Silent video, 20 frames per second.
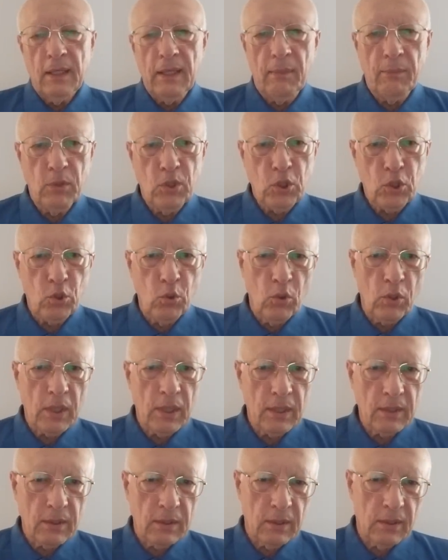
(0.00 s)
Там еще
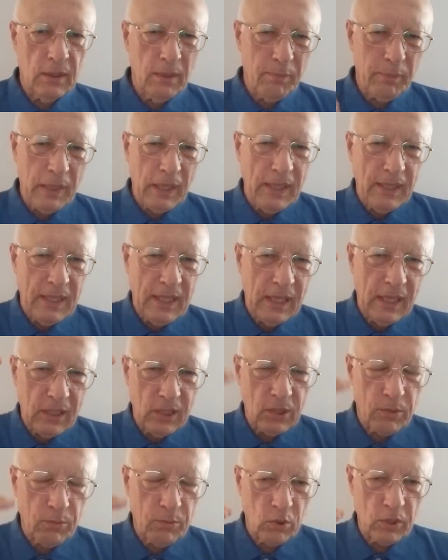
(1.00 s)
разные. На
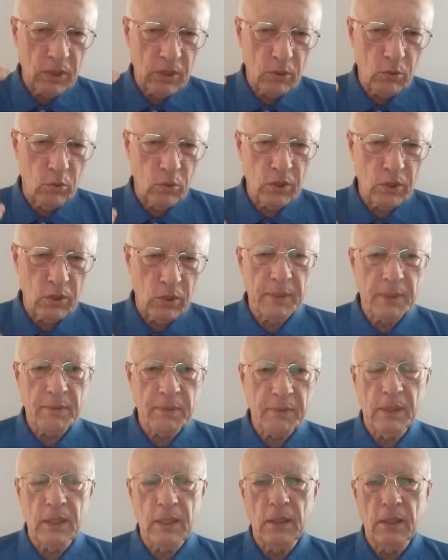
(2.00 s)
политике же можно тоже
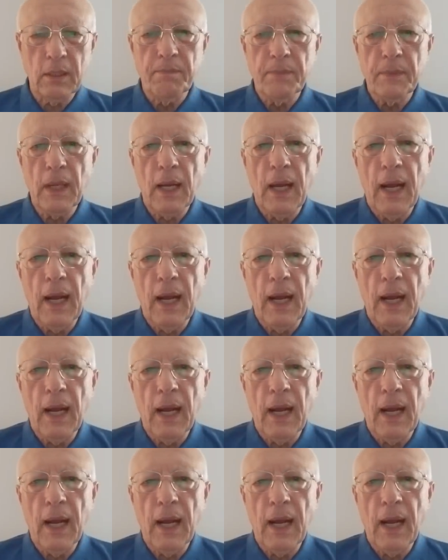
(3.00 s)
посмотреть.